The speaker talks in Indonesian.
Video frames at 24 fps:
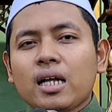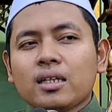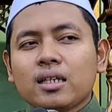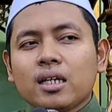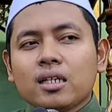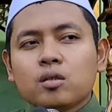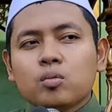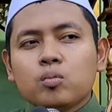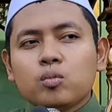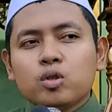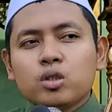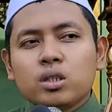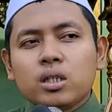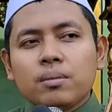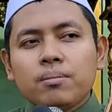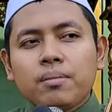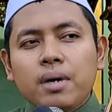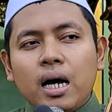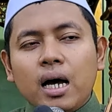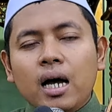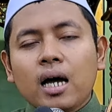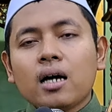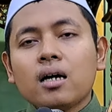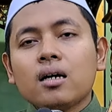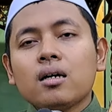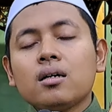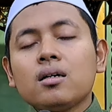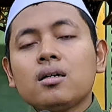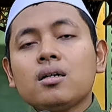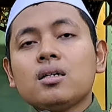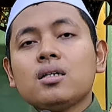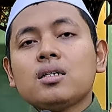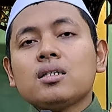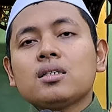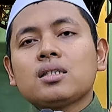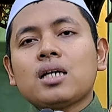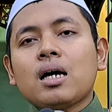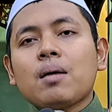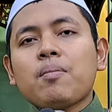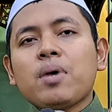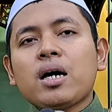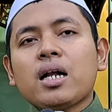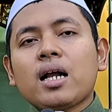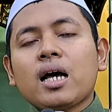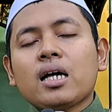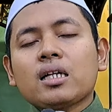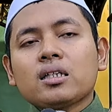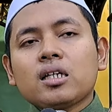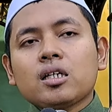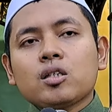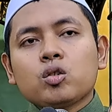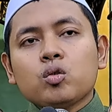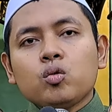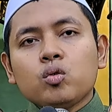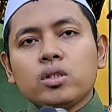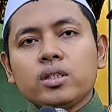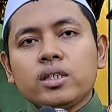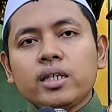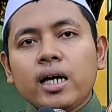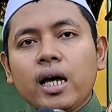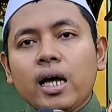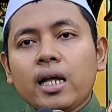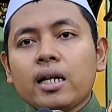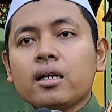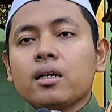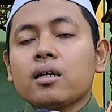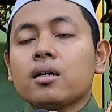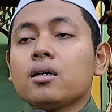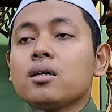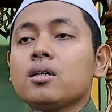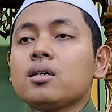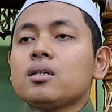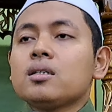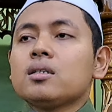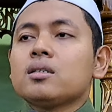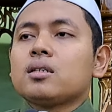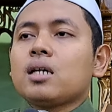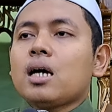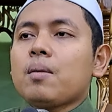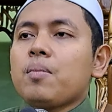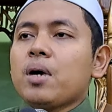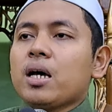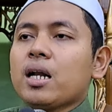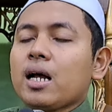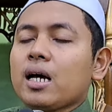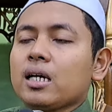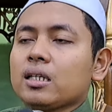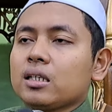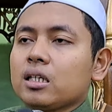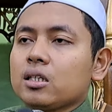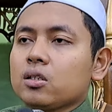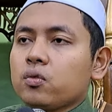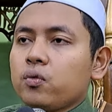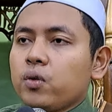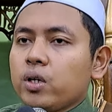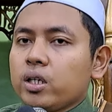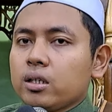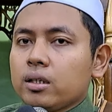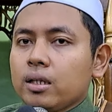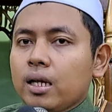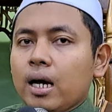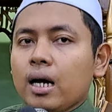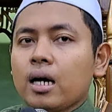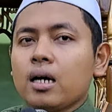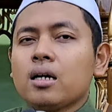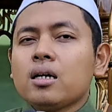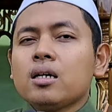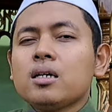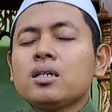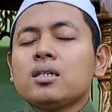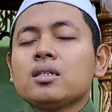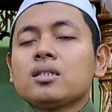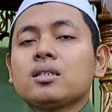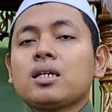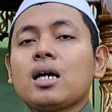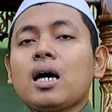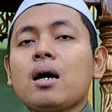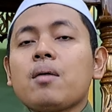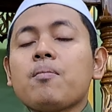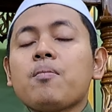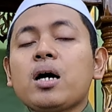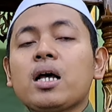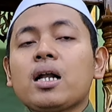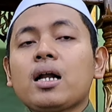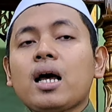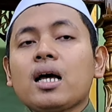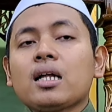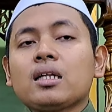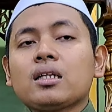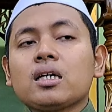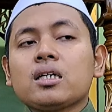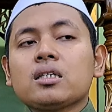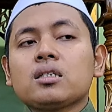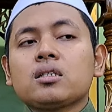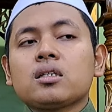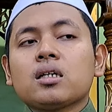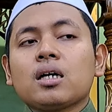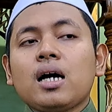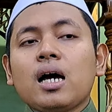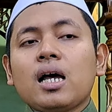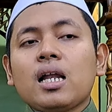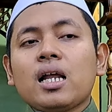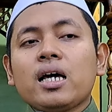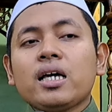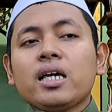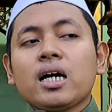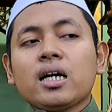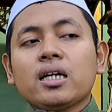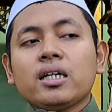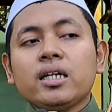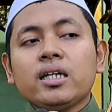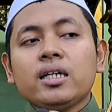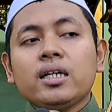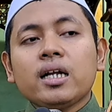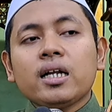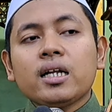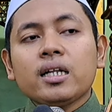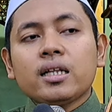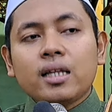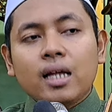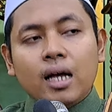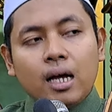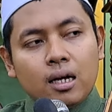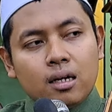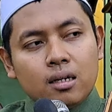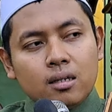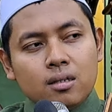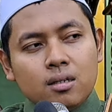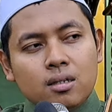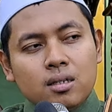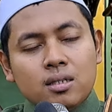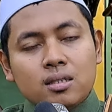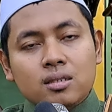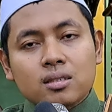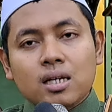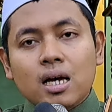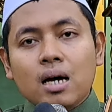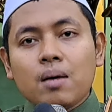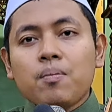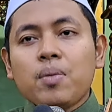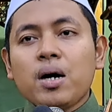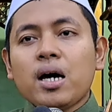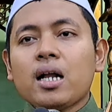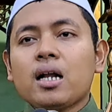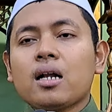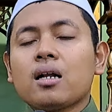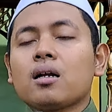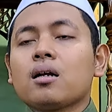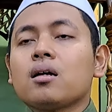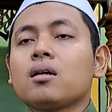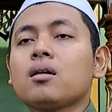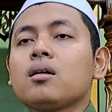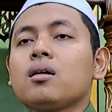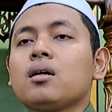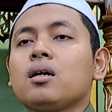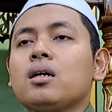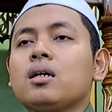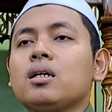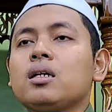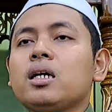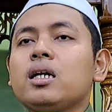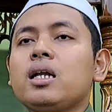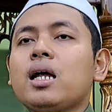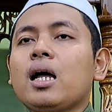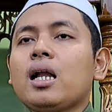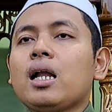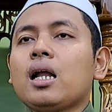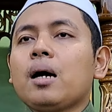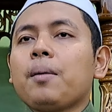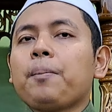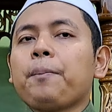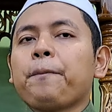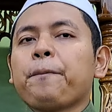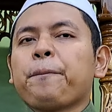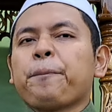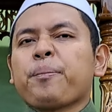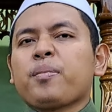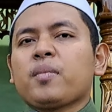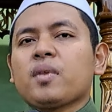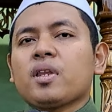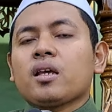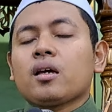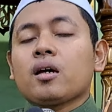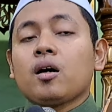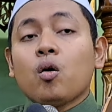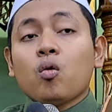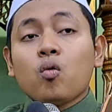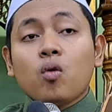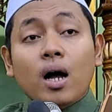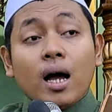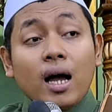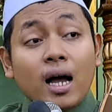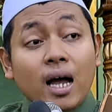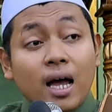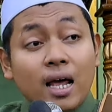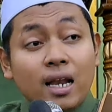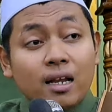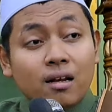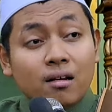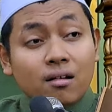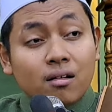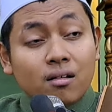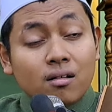atas musibah, sabar atas ujian, sabar atas fitnah, sabar atas segala yang diderita, sabar di dalam keuangan,